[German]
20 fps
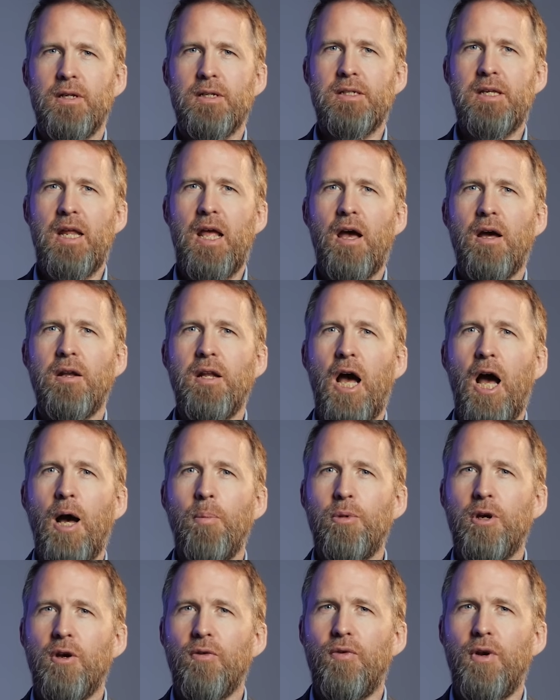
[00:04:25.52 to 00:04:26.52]
dass die Erde
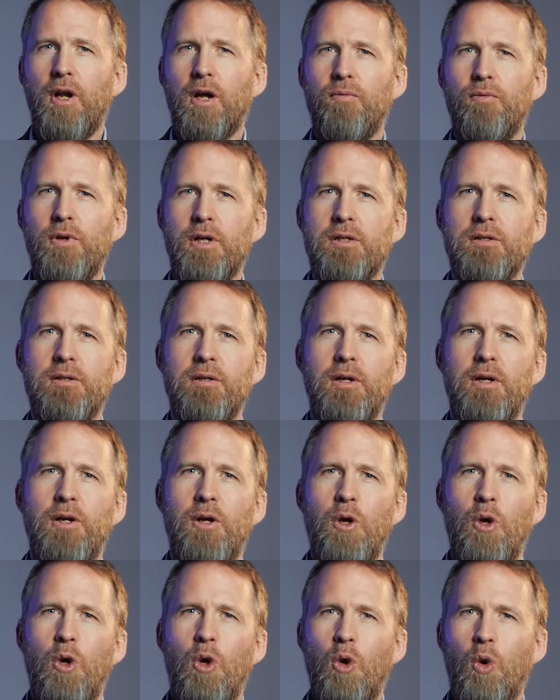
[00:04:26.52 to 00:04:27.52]
abgeflacht wird
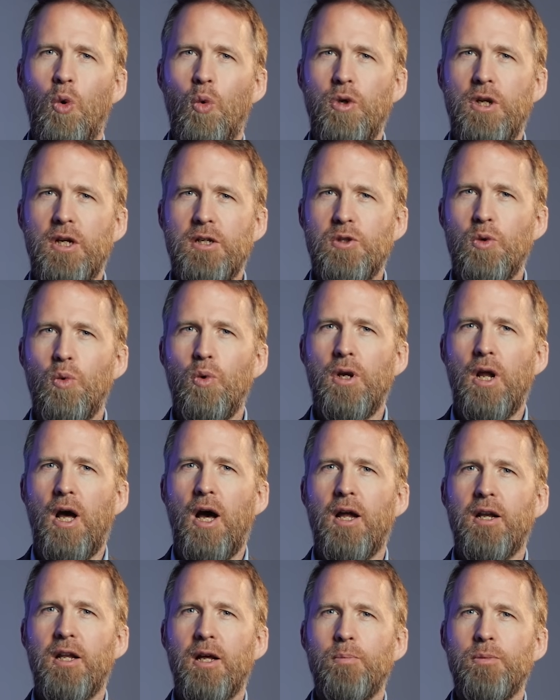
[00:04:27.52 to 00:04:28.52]
und der Sohn
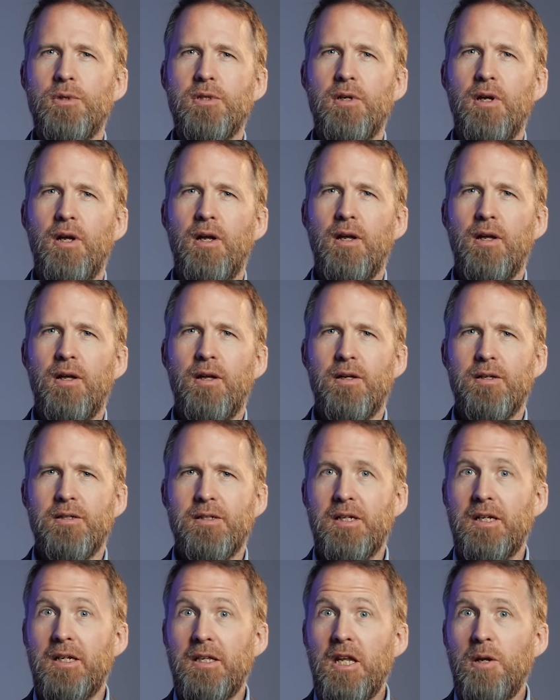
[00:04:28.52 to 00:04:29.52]
Adams
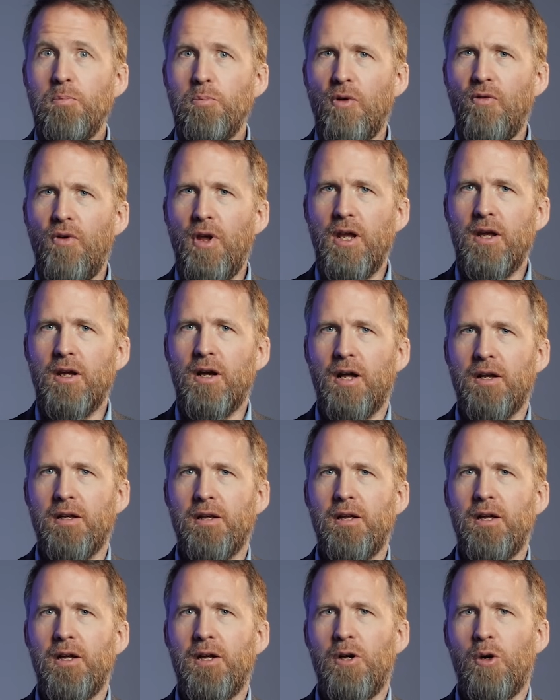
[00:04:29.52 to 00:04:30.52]
sich nicht bewegen
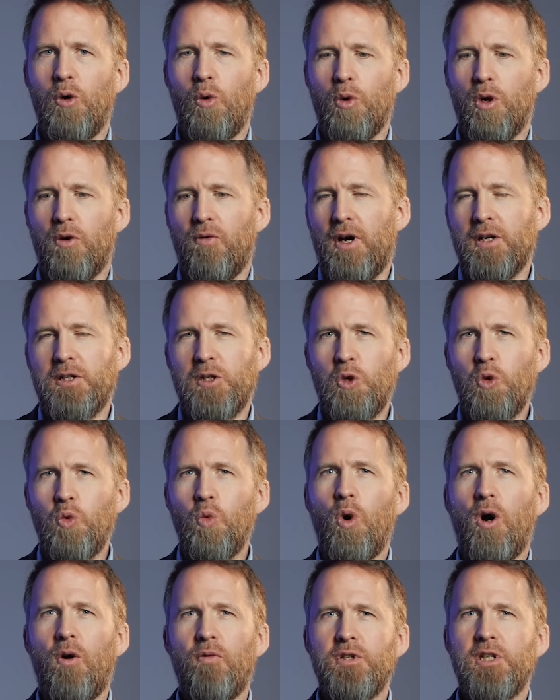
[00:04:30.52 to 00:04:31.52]
kann und quasi
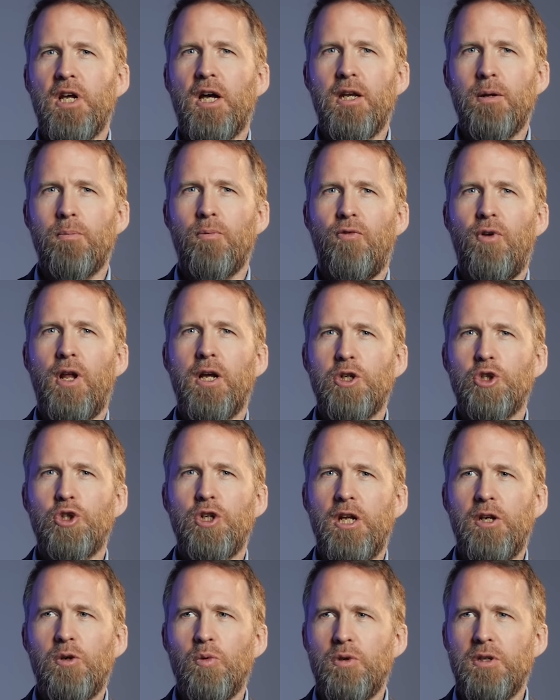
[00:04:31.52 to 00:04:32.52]
nur auf seinem Fleck
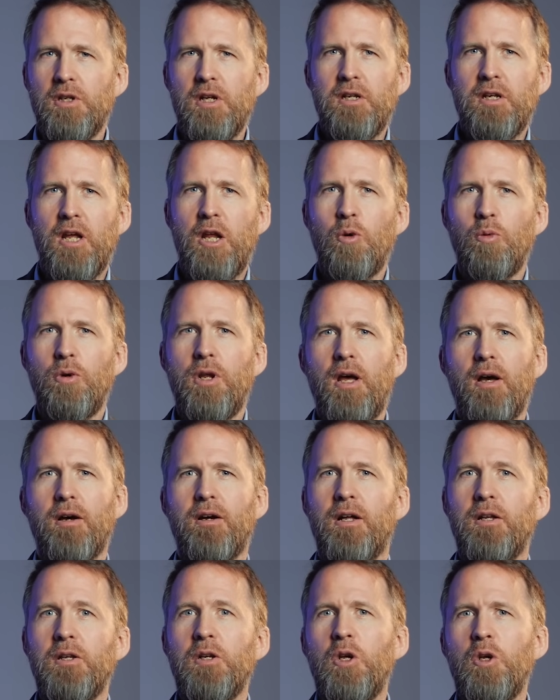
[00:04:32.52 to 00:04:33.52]
steht und nicht hin und her
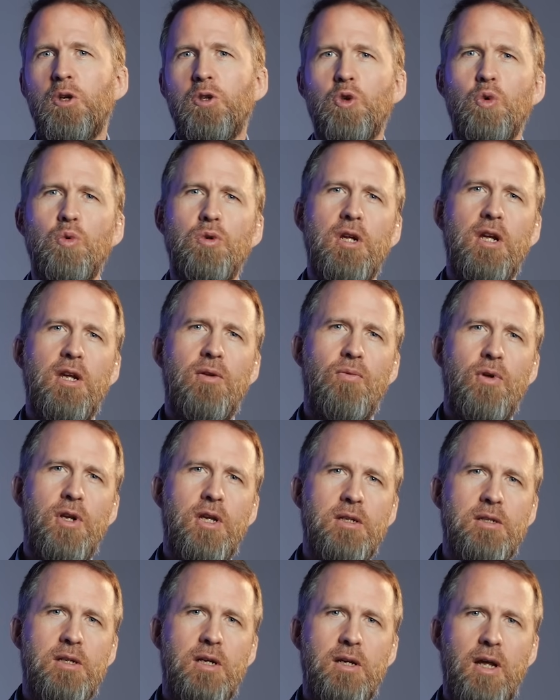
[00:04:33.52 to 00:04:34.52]
kann. So dicht
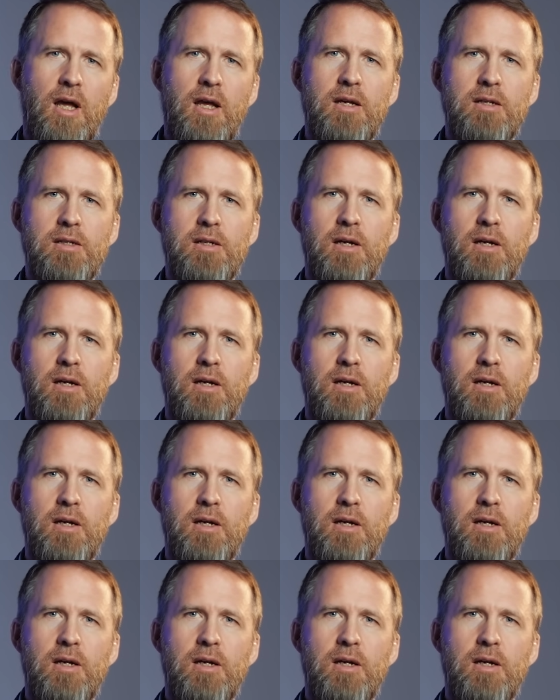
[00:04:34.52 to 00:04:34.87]
wird das Gedränge